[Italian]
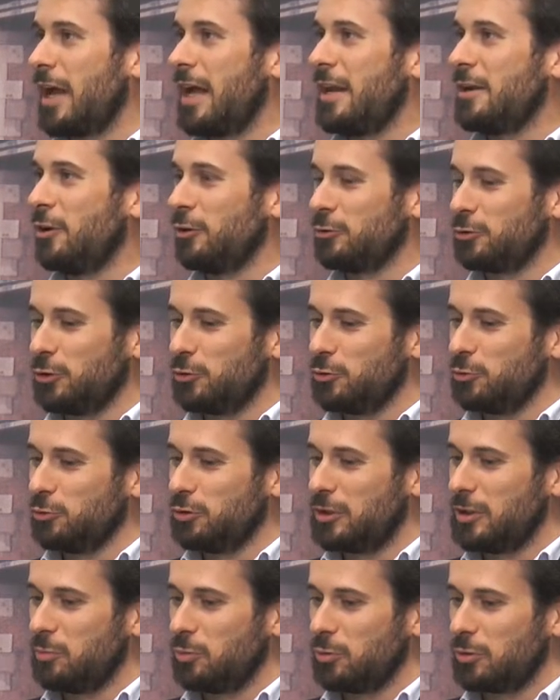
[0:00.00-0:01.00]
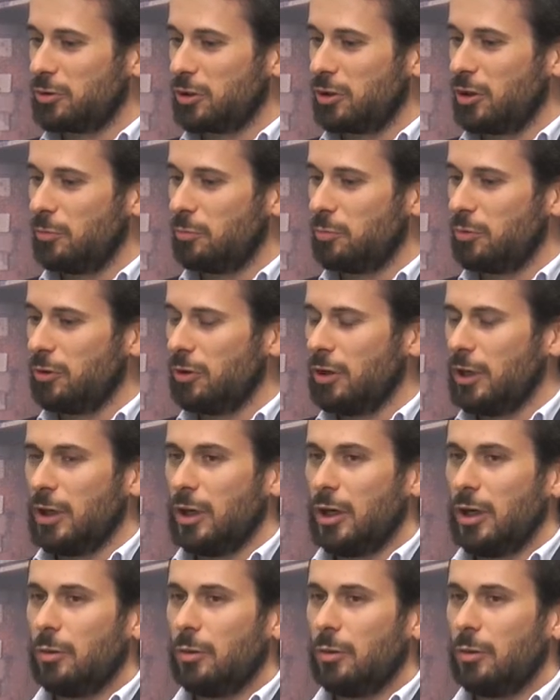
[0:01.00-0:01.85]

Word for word: è noto a tutti purtroppo,